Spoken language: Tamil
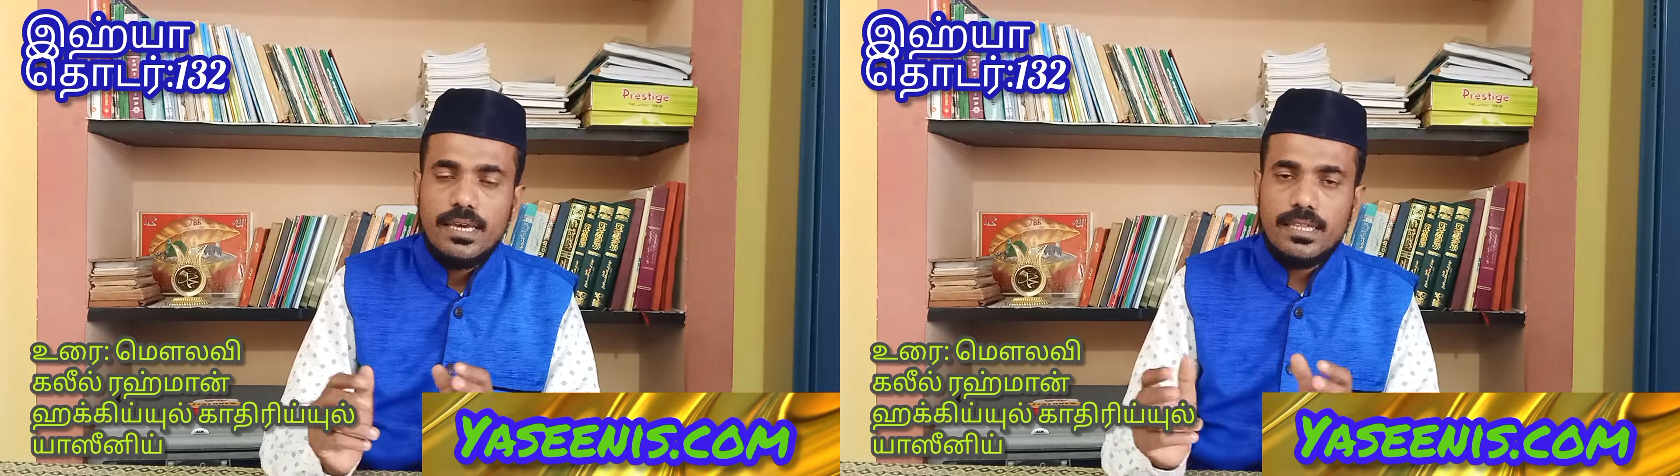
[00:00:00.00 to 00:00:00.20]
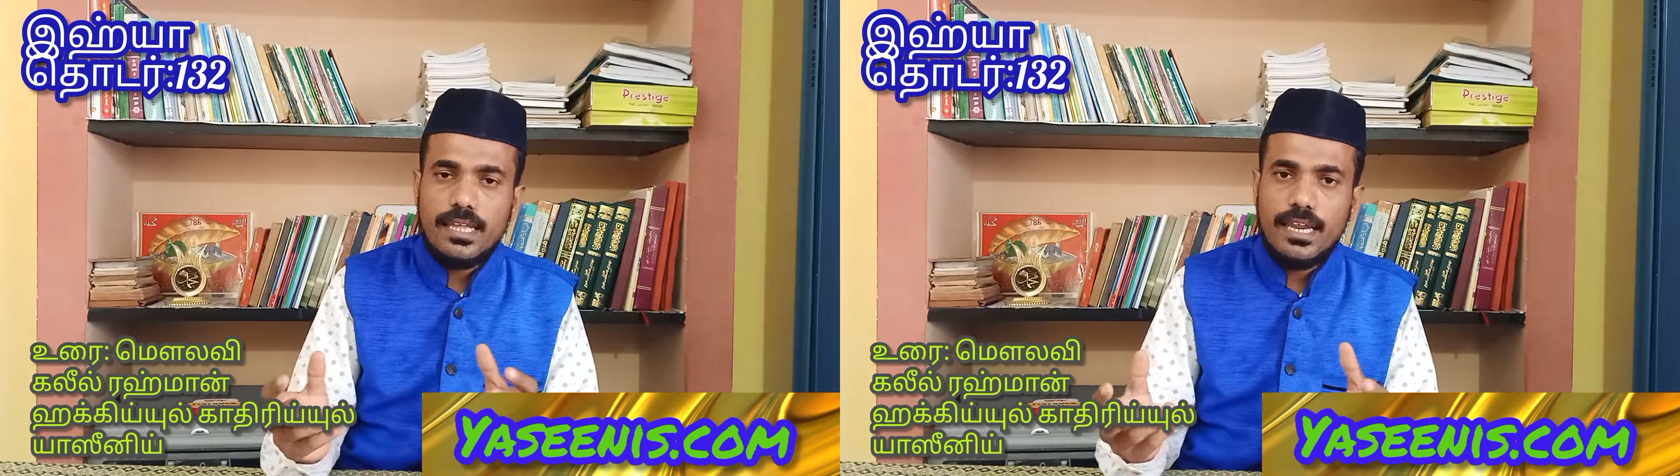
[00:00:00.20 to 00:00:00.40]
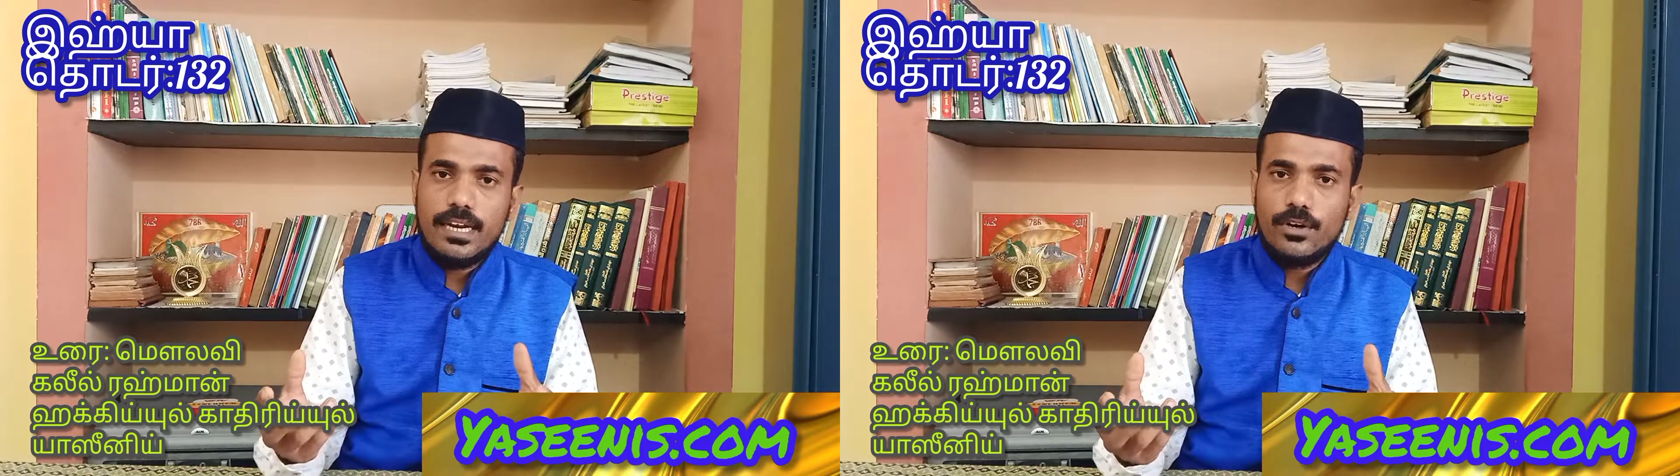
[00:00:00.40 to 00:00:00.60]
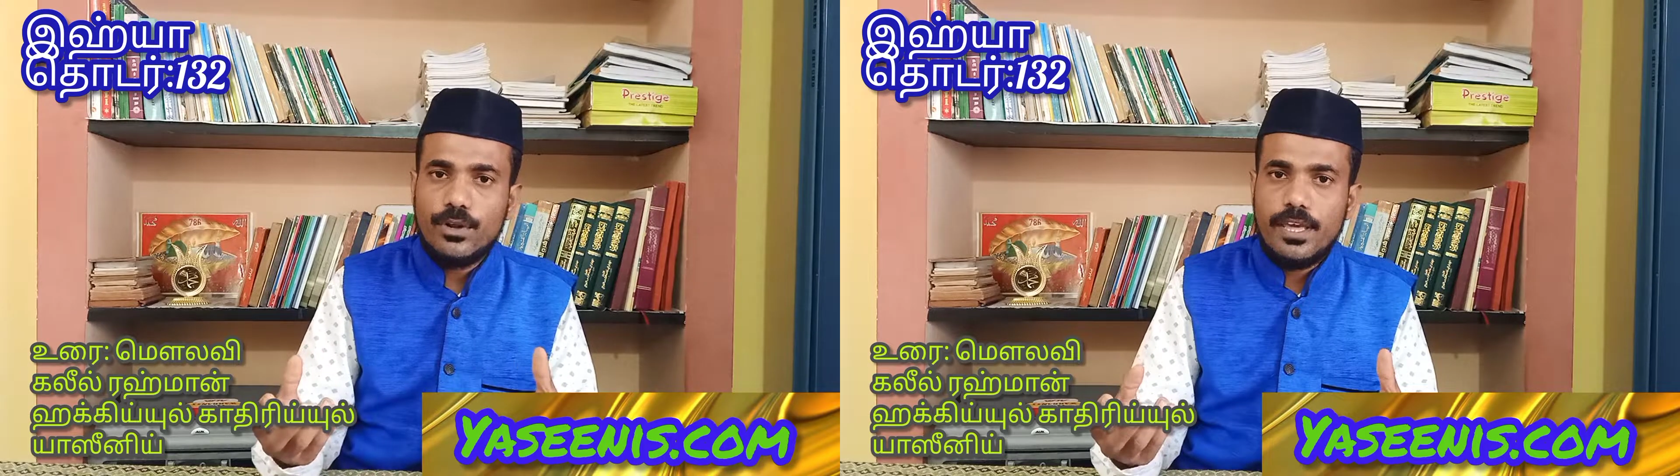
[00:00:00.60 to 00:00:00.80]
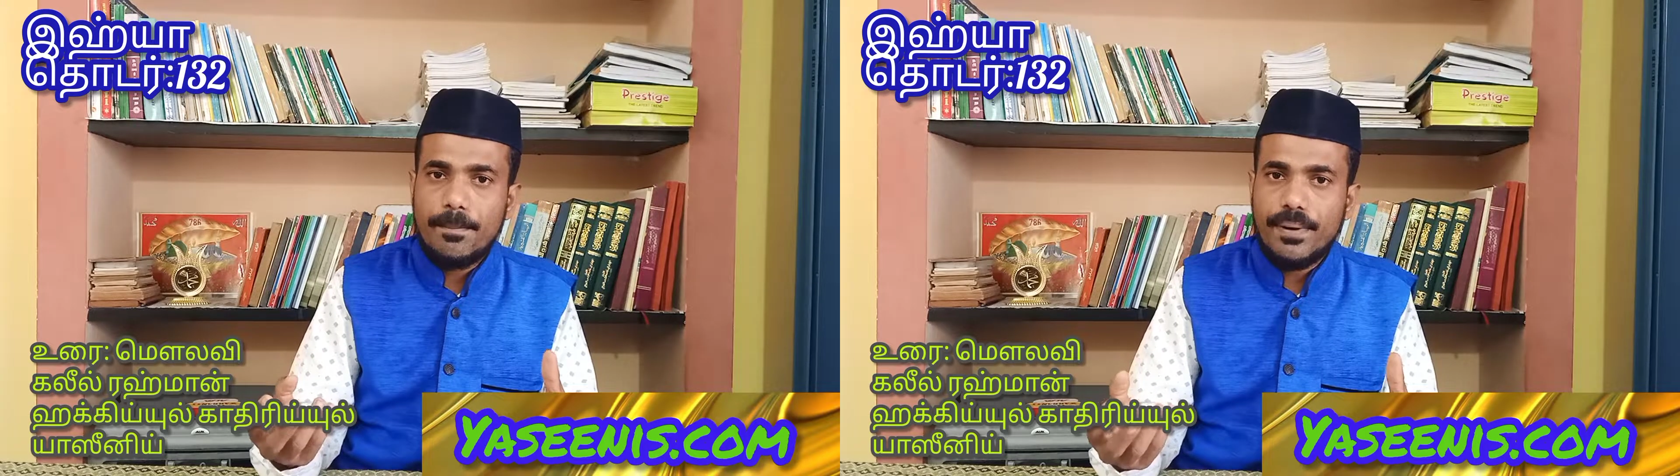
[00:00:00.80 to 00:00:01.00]
இந்த
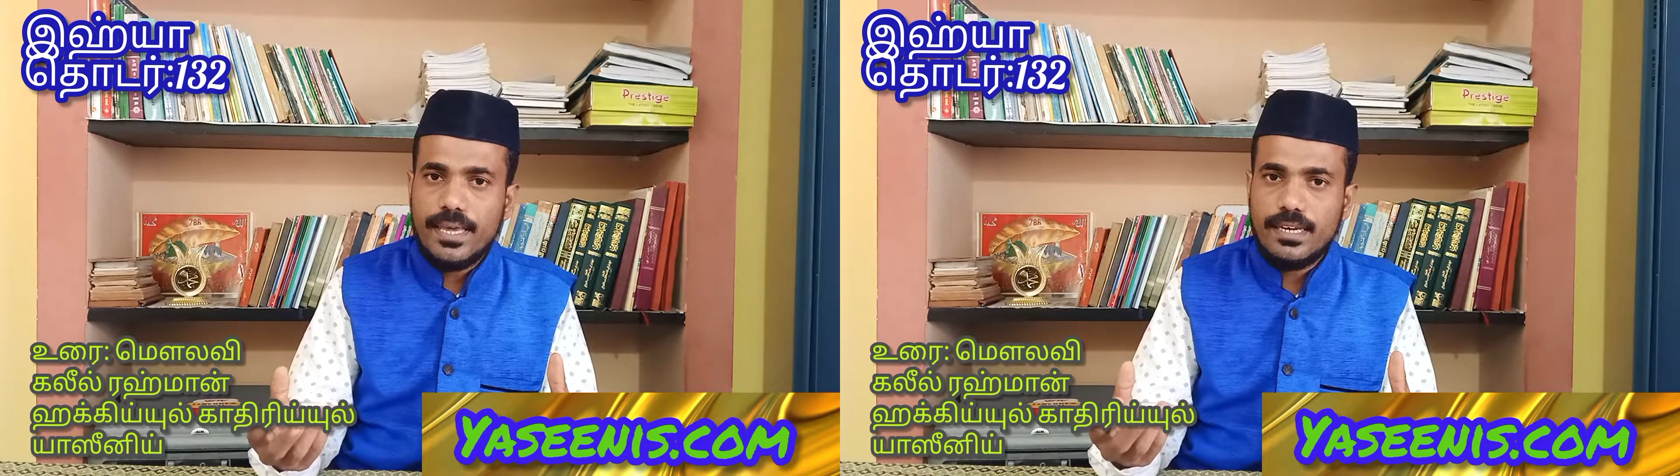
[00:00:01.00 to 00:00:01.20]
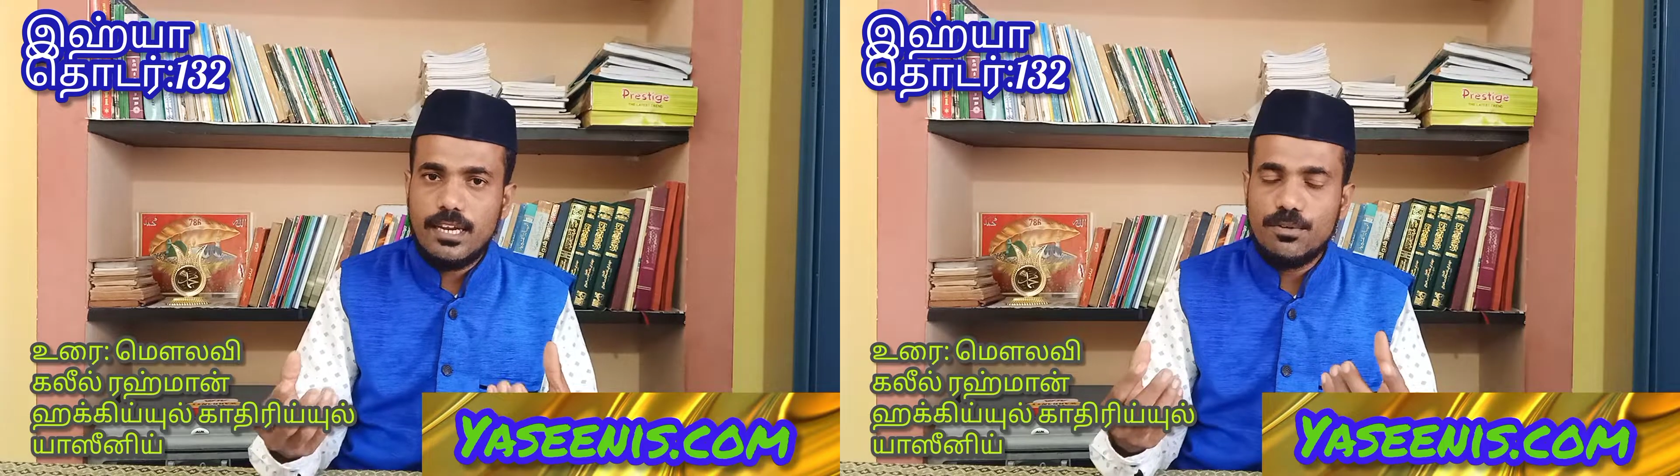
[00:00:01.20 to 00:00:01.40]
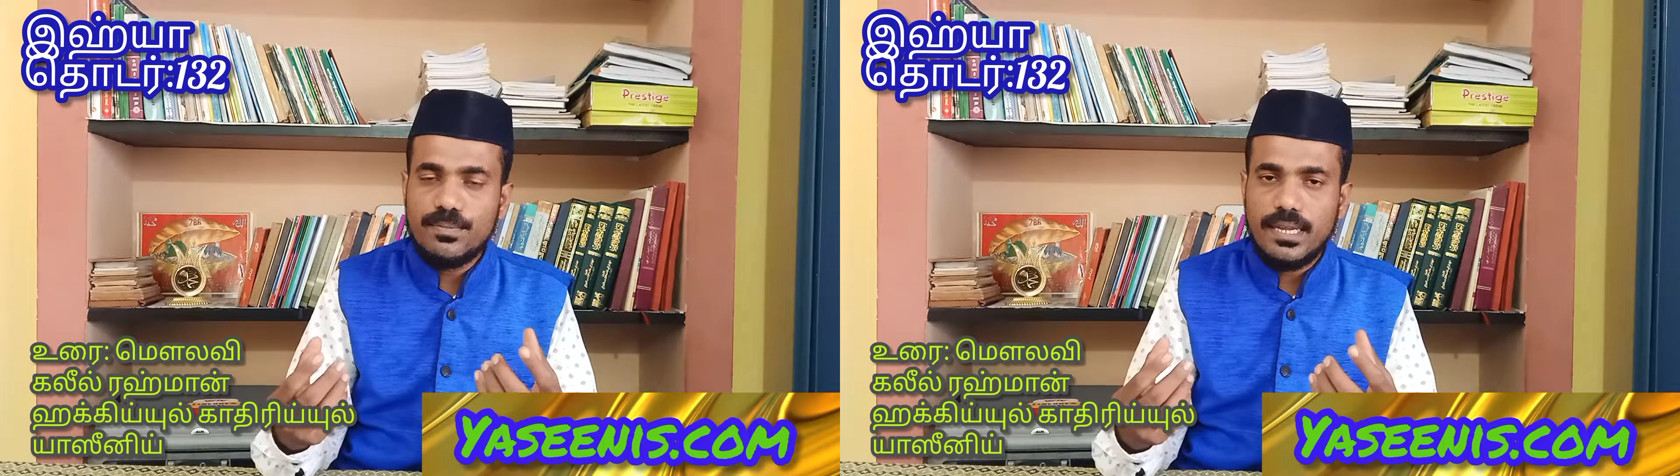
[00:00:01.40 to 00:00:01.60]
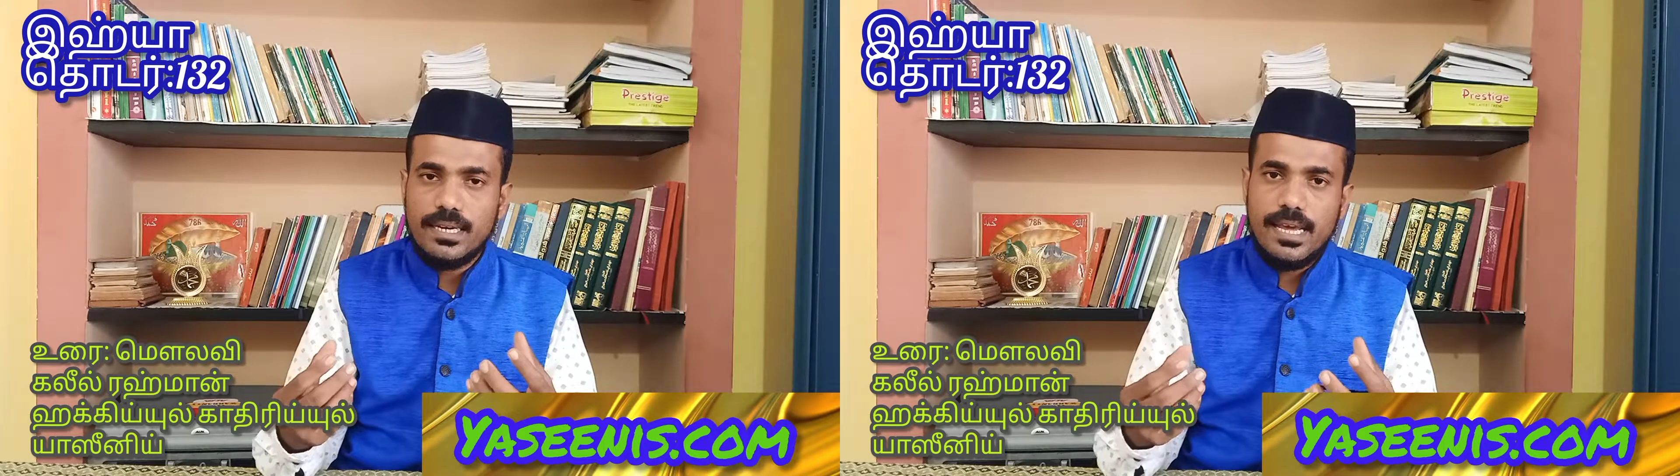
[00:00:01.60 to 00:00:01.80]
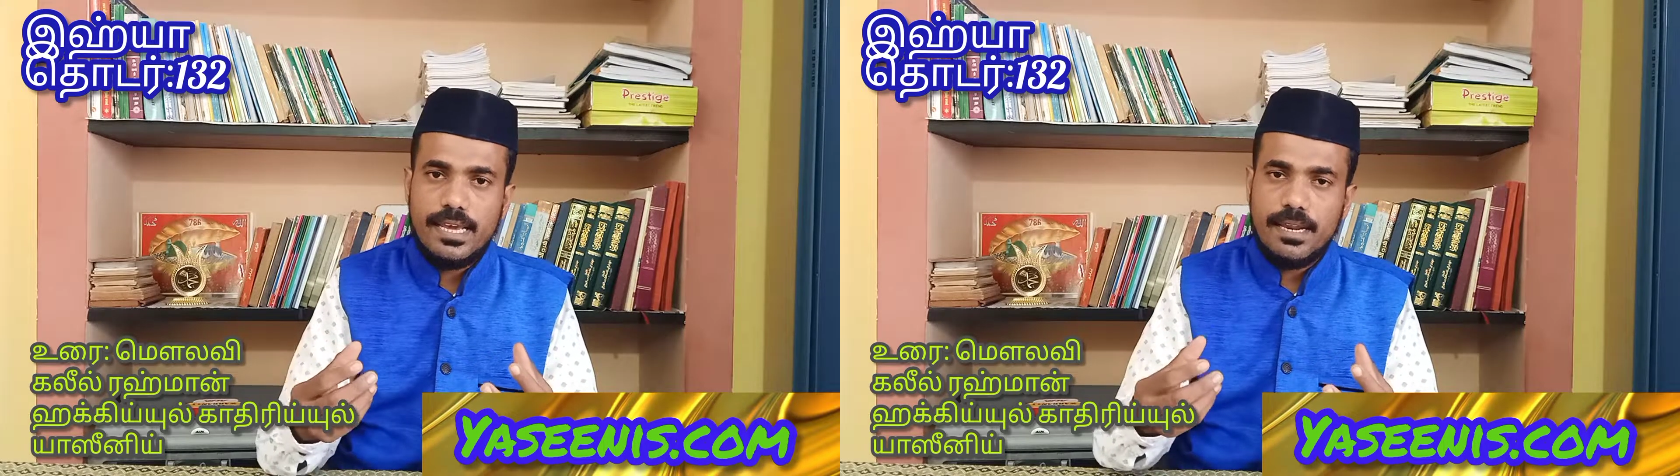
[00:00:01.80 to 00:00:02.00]
இரண்டுடைய பயன்களும்
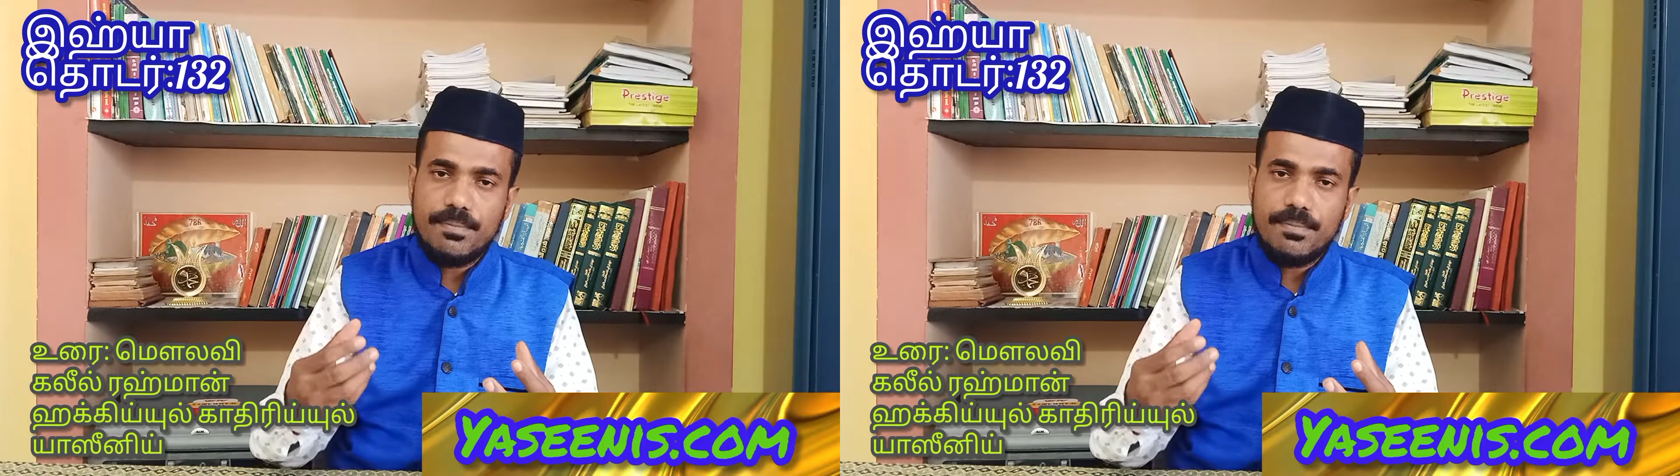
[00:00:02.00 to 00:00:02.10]
என்ன